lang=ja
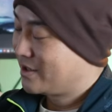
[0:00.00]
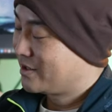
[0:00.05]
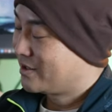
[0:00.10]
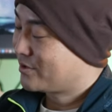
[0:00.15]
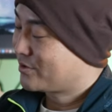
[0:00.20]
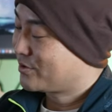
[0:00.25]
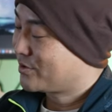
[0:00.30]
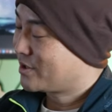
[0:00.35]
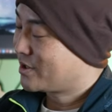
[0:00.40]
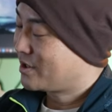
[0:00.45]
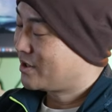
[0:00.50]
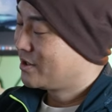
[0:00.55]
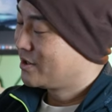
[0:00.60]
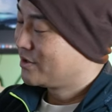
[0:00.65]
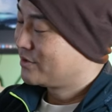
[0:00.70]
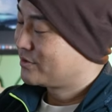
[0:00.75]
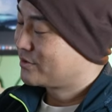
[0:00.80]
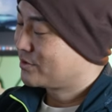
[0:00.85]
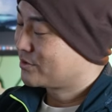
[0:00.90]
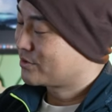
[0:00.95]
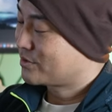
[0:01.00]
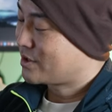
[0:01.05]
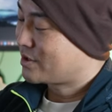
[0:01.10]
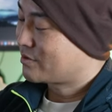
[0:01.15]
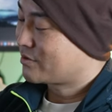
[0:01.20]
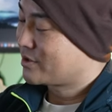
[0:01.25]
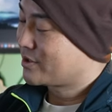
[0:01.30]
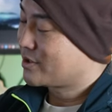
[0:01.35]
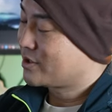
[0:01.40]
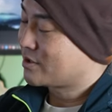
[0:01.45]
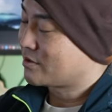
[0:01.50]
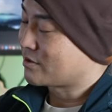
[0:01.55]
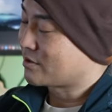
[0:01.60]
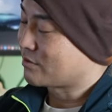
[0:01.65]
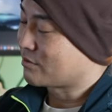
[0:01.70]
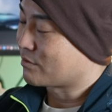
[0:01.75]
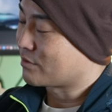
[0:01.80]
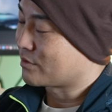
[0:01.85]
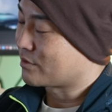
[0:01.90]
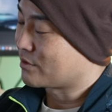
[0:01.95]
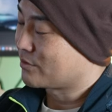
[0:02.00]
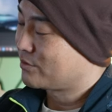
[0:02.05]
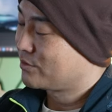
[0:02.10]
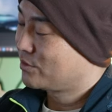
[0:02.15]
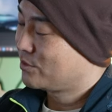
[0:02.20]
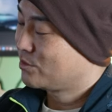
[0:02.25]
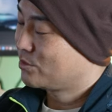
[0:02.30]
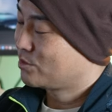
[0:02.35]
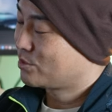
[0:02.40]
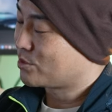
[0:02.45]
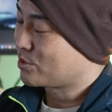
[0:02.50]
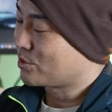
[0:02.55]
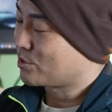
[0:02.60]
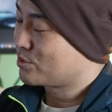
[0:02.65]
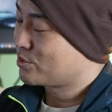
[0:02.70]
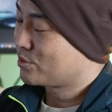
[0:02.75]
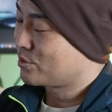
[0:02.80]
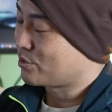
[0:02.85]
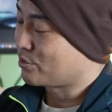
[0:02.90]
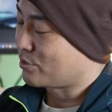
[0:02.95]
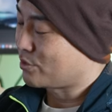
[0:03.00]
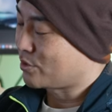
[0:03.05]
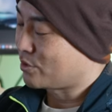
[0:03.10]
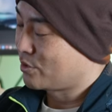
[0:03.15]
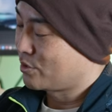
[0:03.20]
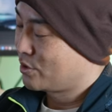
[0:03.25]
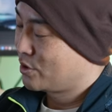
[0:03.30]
で、それがフロントなのかリアルなのかって、フロントってやりづらいよね。